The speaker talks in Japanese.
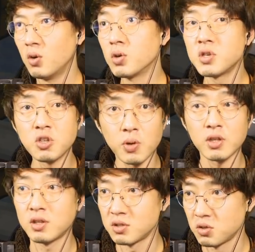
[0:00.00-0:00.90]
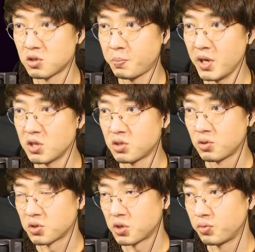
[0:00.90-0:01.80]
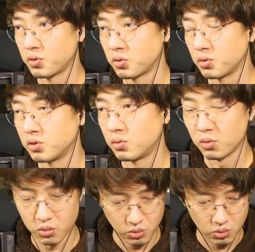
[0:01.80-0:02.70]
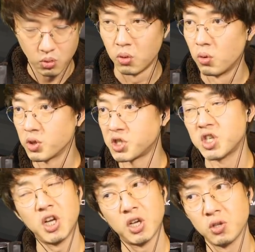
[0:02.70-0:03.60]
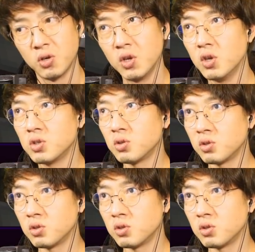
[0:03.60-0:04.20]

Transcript: 教えてもらったんですよ。スペースとシフトのこの神々しじゃないけど、ちょっ